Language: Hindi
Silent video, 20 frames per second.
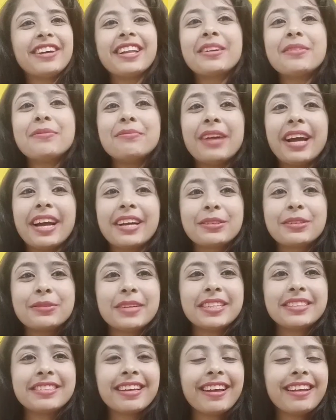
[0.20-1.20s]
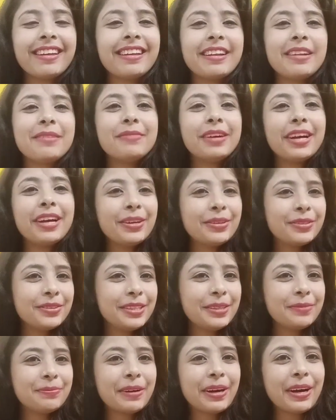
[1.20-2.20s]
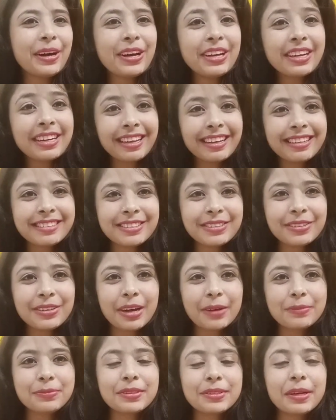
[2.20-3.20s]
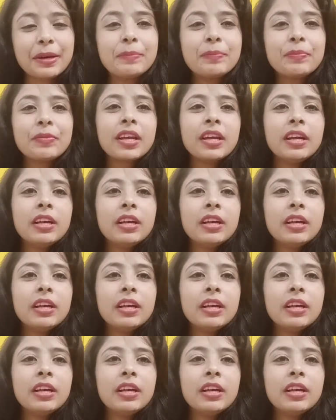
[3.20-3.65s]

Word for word: वेलकम बैक टू माई चैनल मैं हूँ दीपार कैसे हो आप सब